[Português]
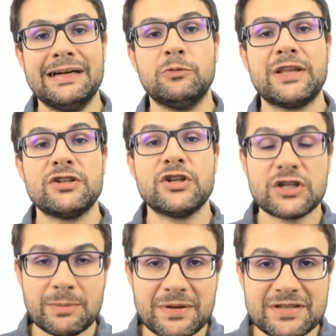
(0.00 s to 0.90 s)
o que a gente
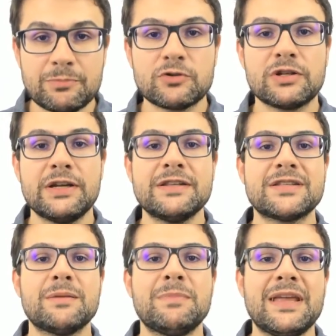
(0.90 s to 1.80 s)
quer passar para os clientes
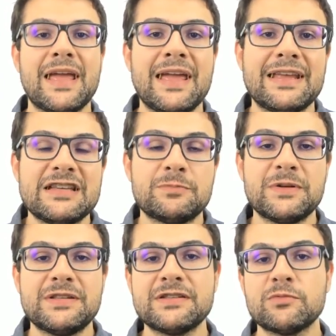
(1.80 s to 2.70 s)
também é que eles
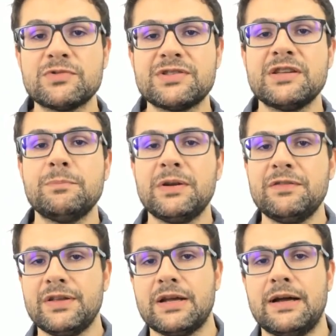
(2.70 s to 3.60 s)
precisam
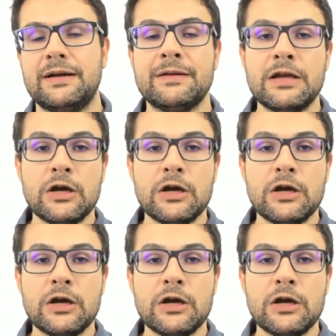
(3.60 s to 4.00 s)
simplificar.